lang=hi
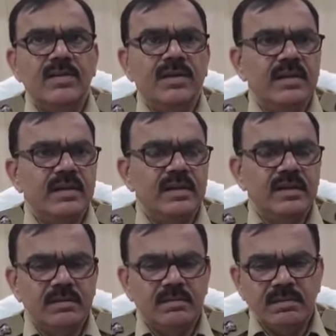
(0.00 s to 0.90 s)
तो
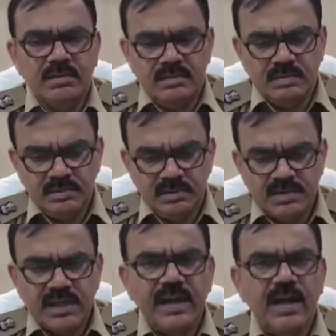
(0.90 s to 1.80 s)
ये
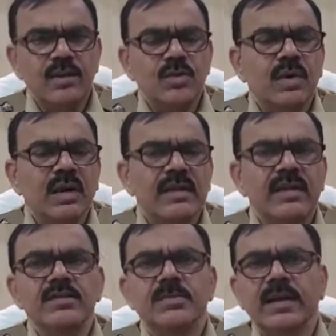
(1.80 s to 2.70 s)
संज्ञानित हुआ
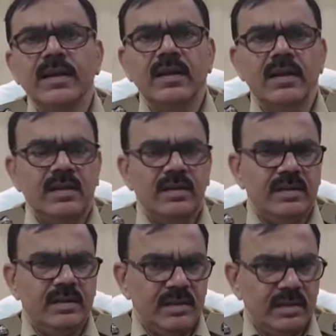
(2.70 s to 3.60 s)
कि इसमें
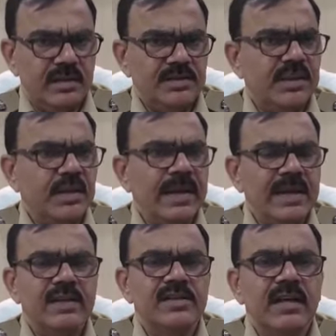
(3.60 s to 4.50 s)
किसी की
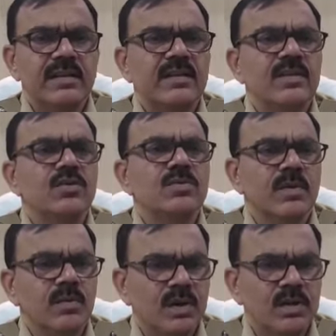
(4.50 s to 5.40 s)
बहन की शादी थी
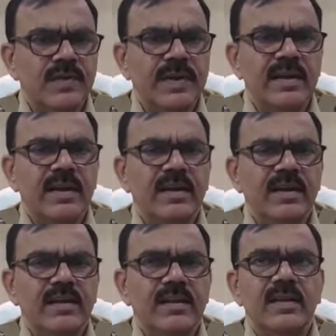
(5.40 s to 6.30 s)
उसमें वो हर्ष फायरिंग कर
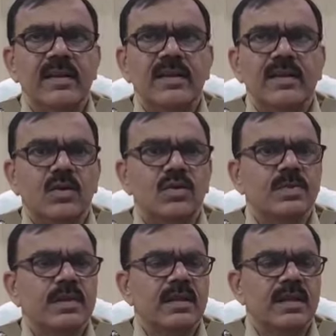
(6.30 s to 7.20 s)
रहे थे उस
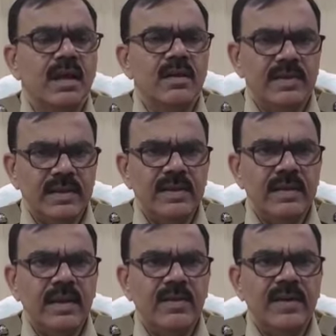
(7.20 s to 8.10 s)
पर तत्काल
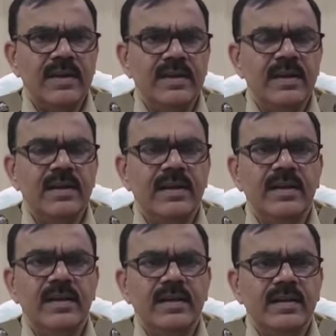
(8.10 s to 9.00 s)
वैधानिक कार्रवाई की गई है
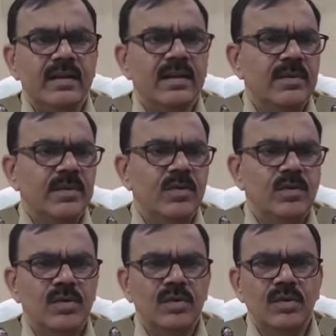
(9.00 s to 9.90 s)
तथा
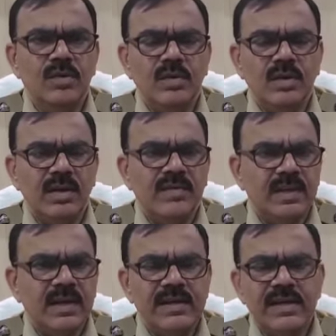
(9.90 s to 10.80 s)
अभियुक्तों को
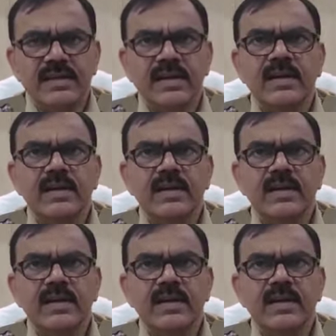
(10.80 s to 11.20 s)
गिरफ्तार किया जा